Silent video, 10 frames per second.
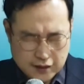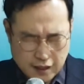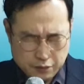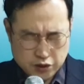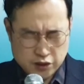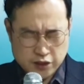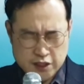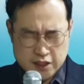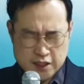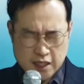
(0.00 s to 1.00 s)
아버지
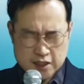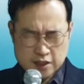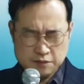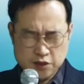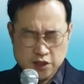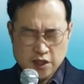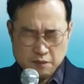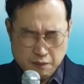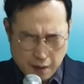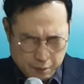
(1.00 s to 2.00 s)
인자심을
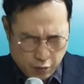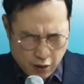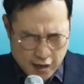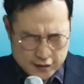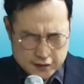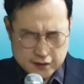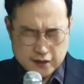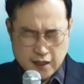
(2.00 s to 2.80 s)
맛보아하는